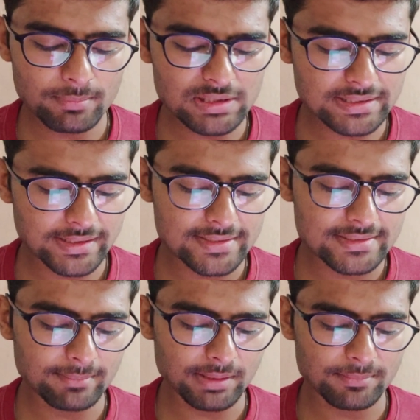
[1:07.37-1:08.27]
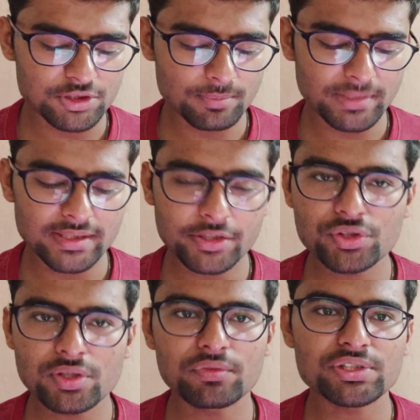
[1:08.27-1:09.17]
टेबल स्टैंडिंग्स के बारे में सो मैड्रिड
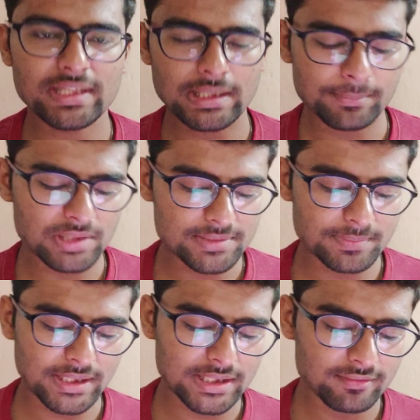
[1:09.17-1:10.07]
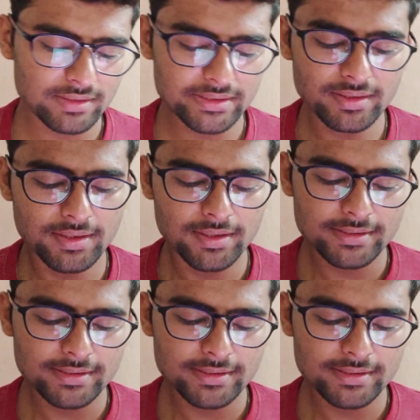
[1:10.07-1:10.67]
जो है वो सेकंड प्लेस पर रहने वाली है